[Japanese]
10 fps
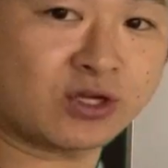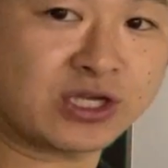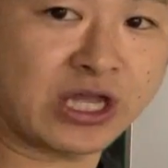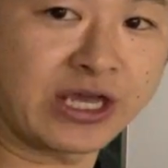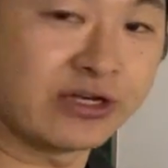過
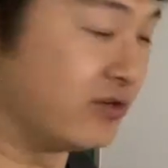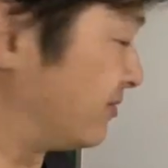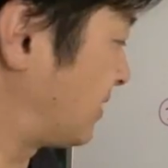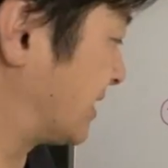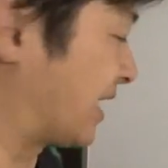ぎてい
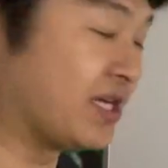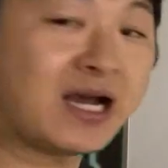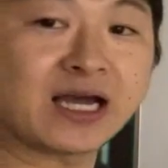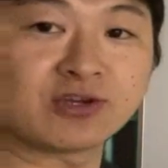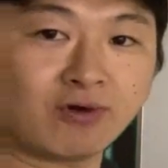る方以
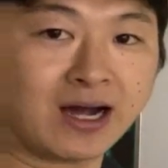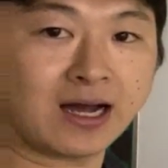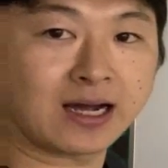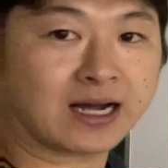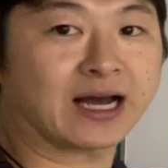外
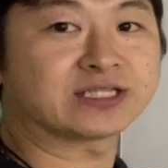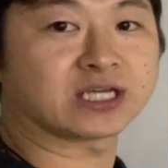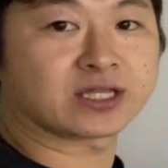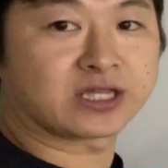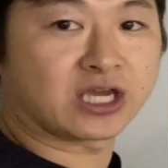は改
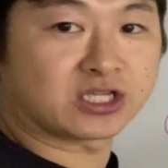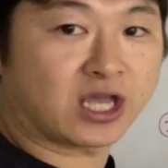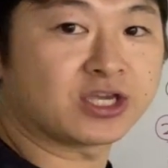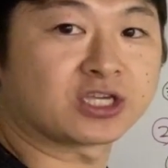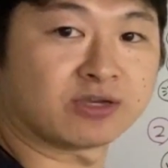善でき
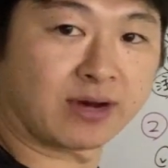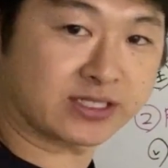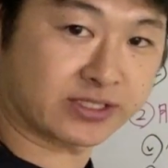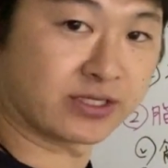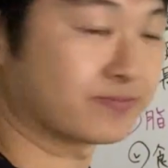ていきます